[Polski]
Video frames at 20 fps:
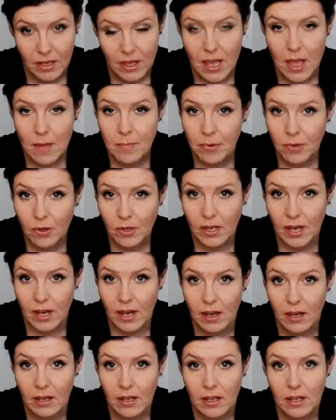
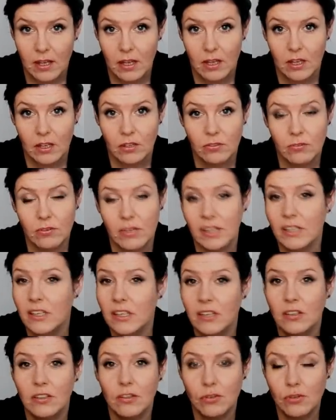Epoka, która
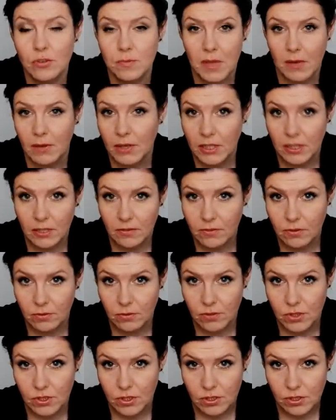nigdy już miała nie
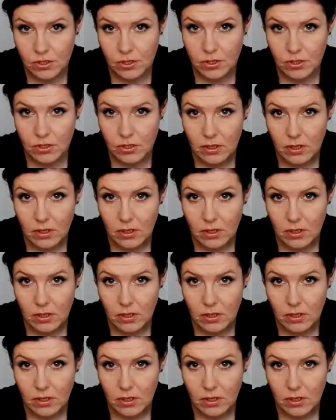wrócić.